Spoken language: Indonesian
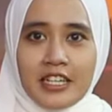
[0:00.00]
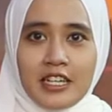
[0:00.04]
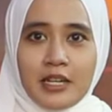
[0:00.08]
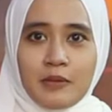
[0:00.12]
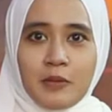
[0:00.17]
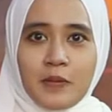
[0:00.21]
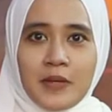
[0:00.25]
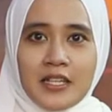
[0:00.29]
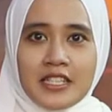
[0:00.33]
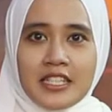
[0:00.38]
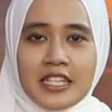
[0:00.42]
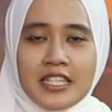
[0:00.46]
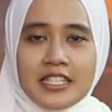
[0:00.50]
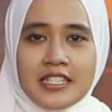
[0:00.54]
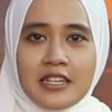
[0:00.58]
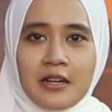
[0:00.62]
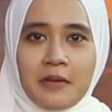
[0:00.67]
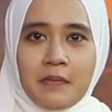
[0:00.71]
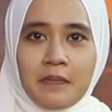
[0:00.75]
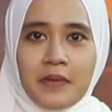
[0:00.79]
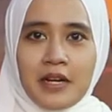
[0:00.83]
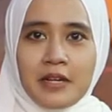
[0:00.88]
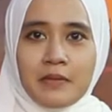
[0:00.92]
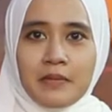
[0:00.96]
Kabupaten
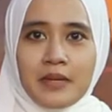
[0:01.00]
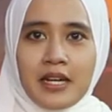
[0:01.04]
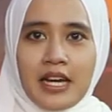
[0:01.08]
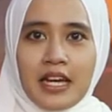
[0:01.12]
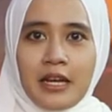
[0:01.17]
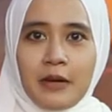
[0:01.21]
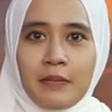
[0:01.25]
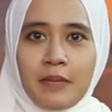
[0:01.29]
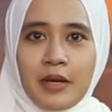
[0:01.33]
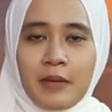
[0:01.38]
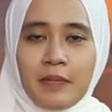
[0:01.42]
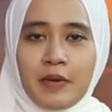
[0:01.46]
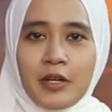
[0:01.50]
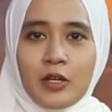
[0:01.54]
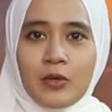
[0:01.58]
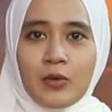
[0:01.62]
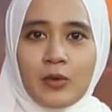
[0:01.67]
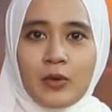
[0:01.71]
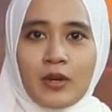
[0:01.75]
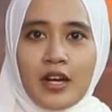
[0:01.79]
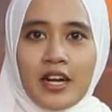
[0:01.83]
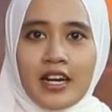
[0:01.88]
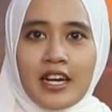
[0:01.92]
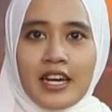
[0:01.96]
Sampang mengalami
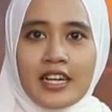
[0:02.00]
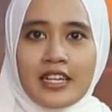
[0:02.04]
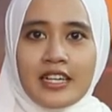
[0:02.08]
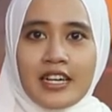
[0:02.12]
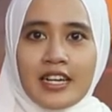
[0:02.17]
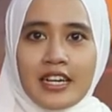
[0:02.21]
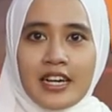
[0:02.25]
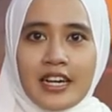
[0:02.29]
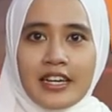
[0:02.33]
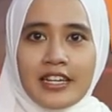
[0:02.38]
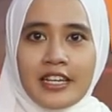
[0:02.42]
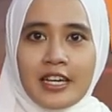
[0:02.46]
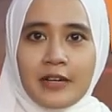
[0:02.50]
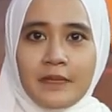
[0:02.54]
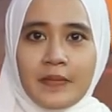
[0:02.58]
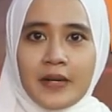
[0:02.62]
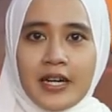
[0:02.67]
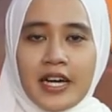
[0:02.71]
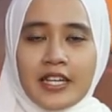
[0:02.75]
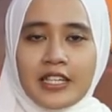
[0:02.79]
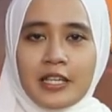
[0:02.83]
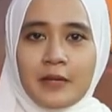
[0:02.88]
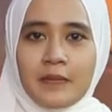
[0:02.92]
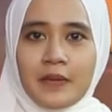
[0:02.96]
penurunan anggaran yang
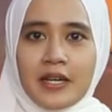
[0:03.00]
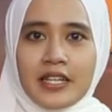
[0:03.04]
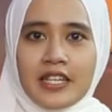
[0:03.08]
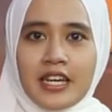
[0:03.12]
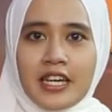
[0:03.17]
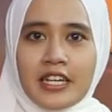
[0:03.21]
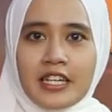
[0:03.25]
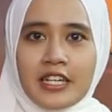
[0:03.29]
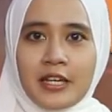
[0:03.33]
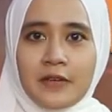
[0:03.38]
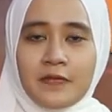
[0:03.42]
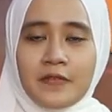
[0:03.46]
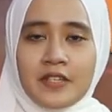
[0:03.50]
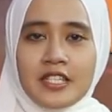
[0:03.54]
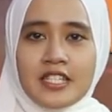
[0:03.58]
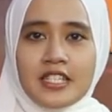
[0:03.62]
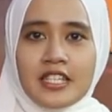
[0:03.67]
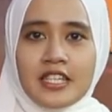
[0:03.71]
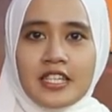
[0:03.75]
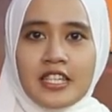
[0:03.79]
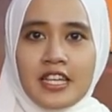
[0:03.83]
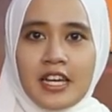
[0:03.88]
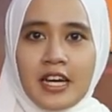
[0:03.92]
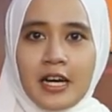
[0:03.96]
mengakibatkan
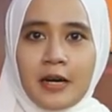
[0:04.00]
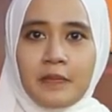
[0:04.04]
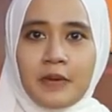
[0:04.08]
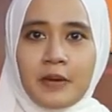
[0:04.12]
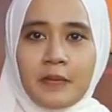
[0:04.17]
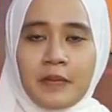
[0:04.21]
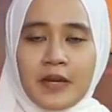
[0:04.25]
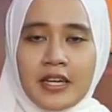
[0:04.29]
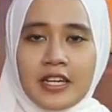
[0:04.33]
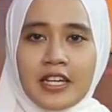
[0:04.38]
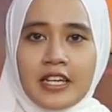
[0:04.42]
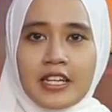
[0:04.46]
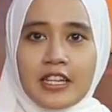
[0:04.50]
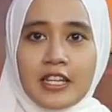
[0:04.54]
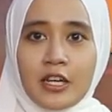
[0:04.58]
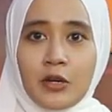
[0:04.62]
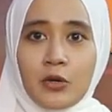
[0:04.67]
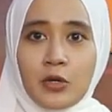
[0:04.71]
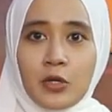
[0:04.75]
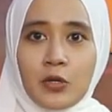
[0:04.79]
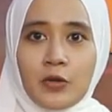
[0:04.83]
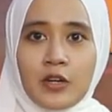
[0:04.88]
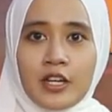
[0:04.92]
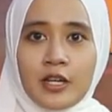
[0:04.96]
defisitnya APBD
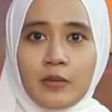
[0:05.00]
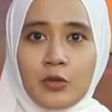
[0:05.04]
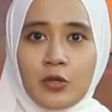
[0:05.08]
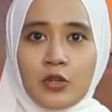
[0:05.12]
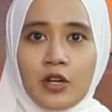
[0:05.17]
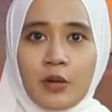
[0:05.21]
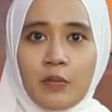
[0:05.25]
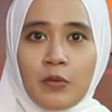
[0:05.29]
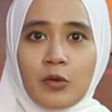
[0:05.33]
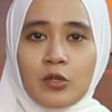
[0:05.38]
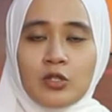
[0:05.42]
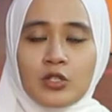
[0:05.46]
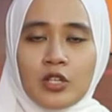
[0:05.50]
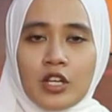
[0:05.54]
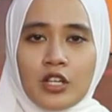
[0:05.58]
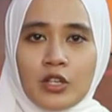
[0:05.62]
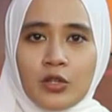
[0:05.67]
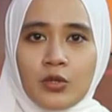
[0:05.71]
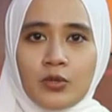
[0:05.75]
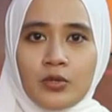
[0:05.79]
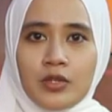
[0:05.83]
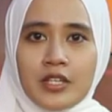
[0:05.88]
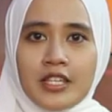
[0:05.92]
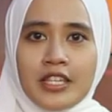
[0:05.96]
tahun
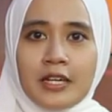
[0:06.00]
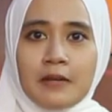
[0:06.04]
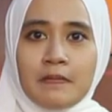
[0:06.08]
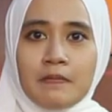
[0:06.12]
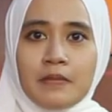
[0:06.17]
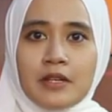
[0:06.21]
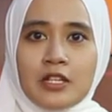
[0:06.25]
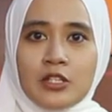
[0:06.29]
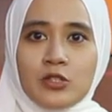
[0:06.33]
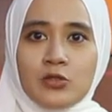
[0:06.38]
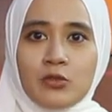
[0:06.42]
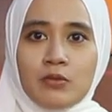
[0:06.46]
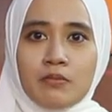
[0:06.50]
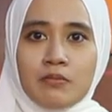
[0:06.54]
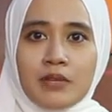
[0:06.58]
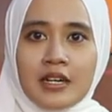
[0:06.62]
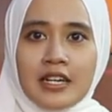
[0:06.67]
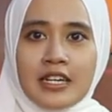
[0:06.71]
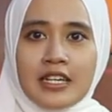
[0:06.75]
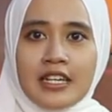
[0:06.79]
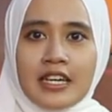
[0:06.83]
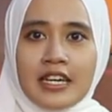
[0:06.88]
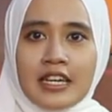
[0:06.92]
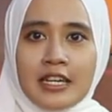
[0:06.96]
2021 yang
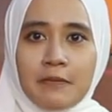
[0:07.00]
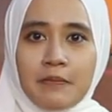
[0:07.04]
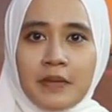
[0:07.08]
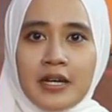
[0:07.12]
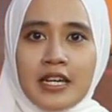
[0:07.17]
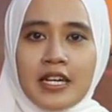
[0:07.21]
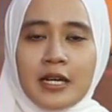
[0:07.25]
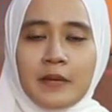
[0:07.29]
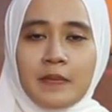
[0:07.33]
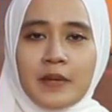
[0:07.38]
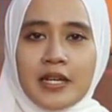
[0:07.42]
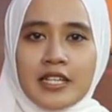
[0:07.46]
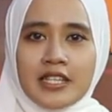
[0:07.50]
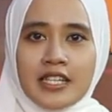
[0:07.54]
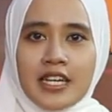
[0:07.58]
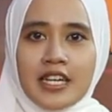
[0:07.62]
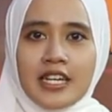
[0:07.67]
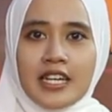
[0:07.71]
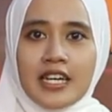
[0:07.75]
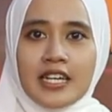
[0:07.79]
bersumber dari pendapatan